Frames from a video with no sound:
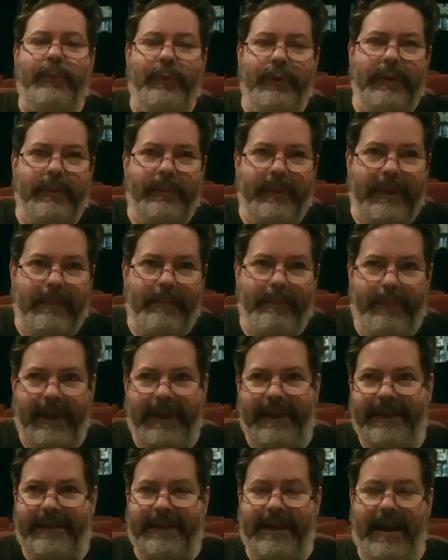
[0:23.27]
muy bien
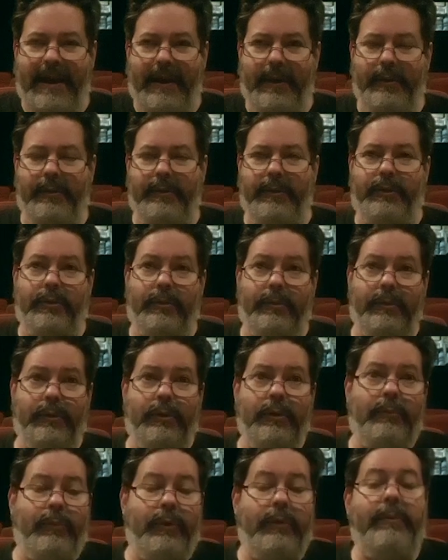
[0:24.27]
pensado y sobre
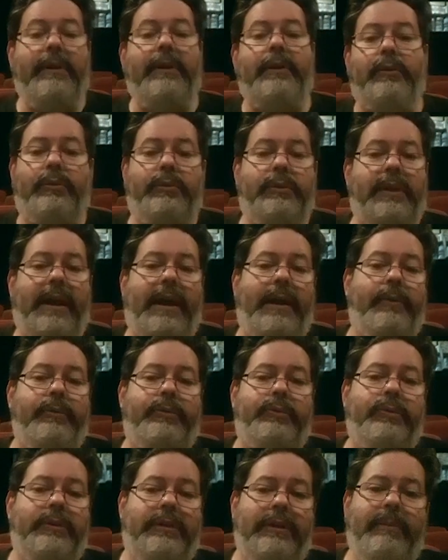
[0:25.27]
todo muy bien ilustrado.
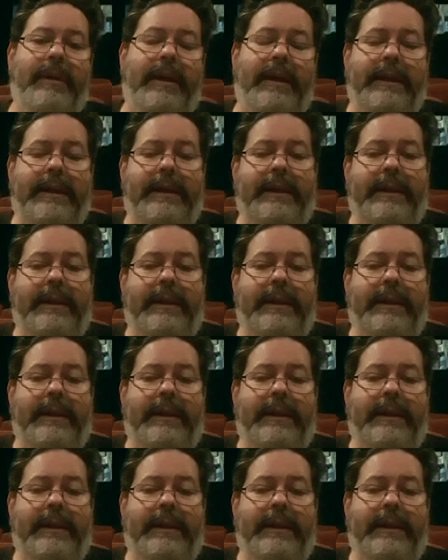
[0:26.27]
Es un tema,